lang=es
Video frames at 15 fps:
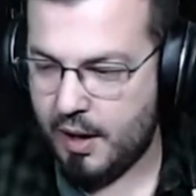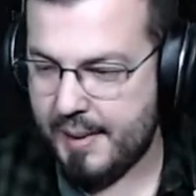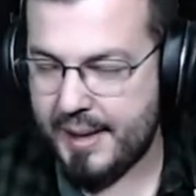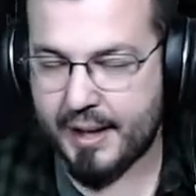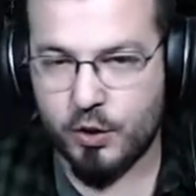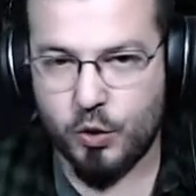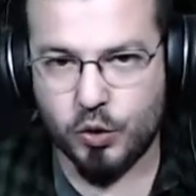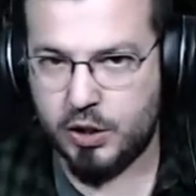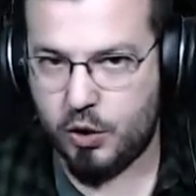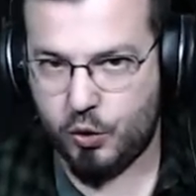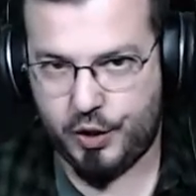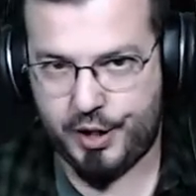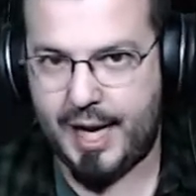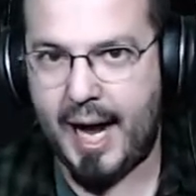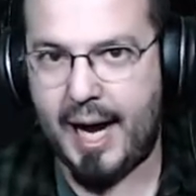A ver, que yo no sé
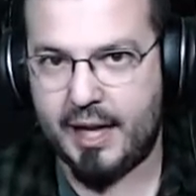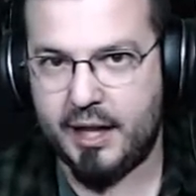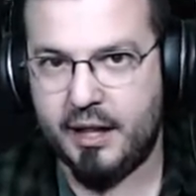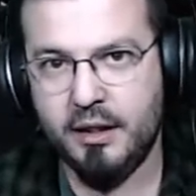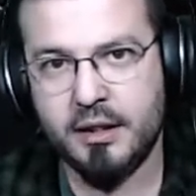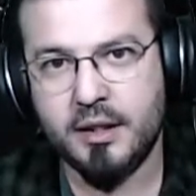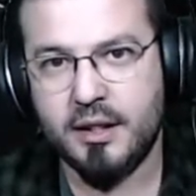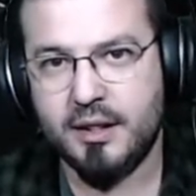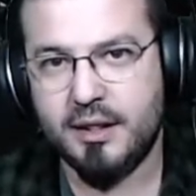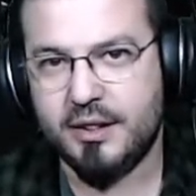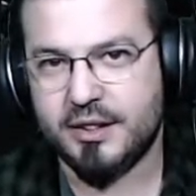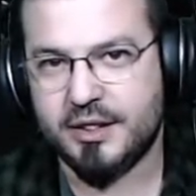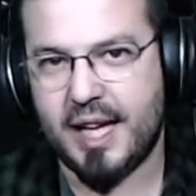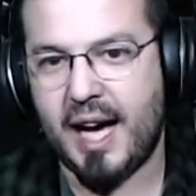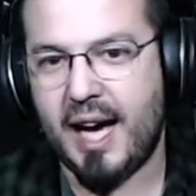cocinar, ¿eh? O
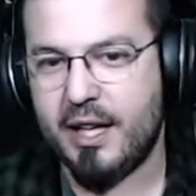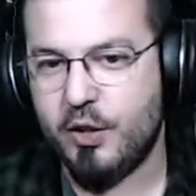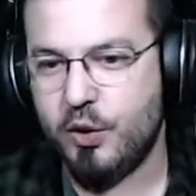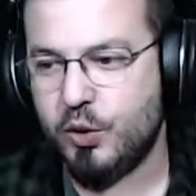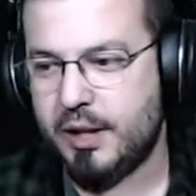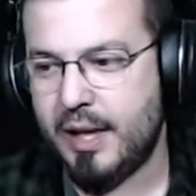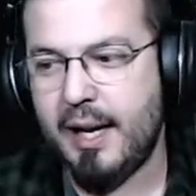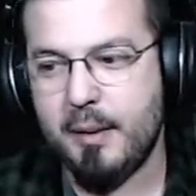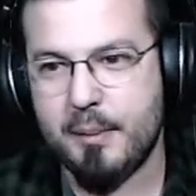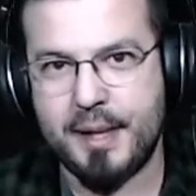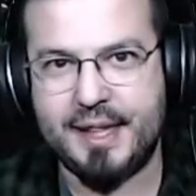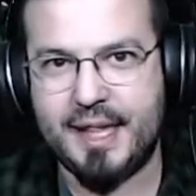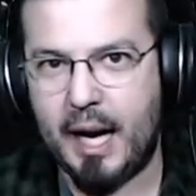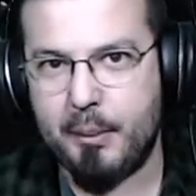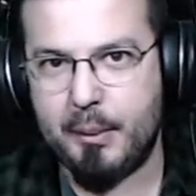sea, yo sé
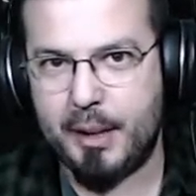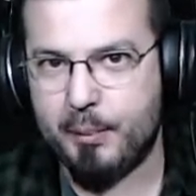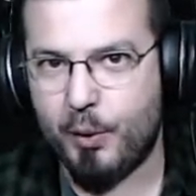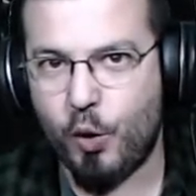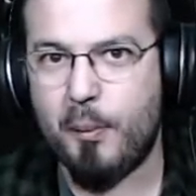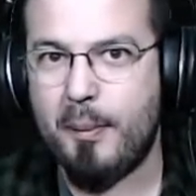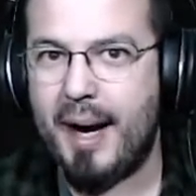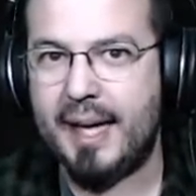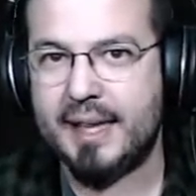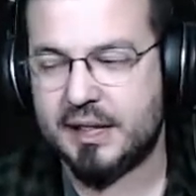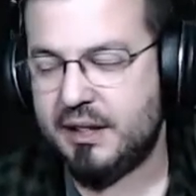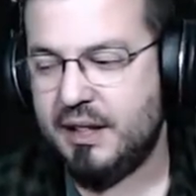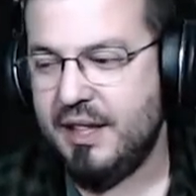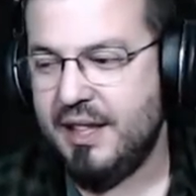alimentarme, poco más.